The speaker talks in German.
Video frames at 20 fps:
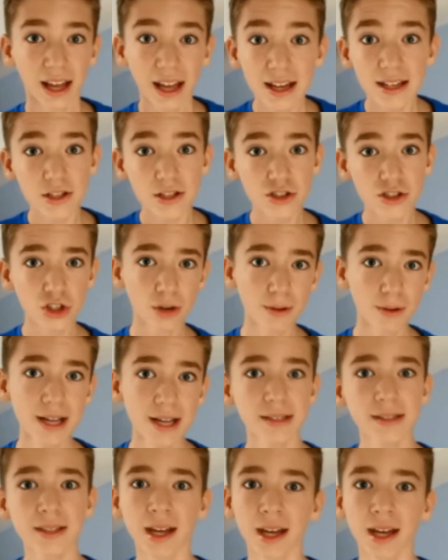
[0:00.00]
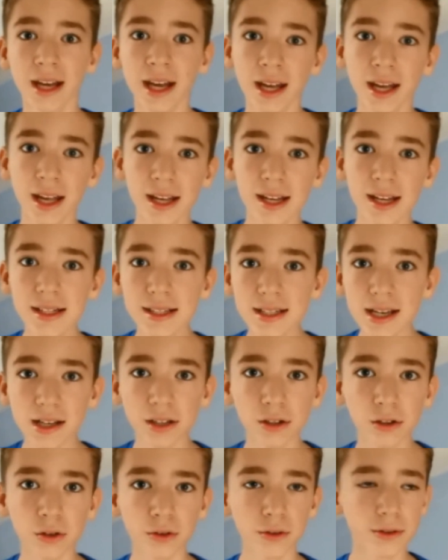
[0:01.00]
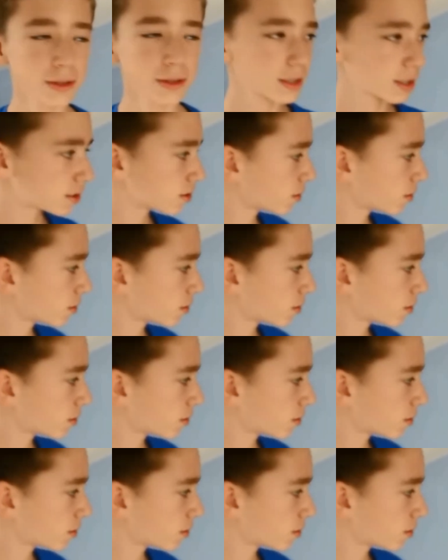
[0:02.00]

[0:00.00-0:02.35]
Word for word: Und im Oktober habe ich die 100 Abonnenten-Marke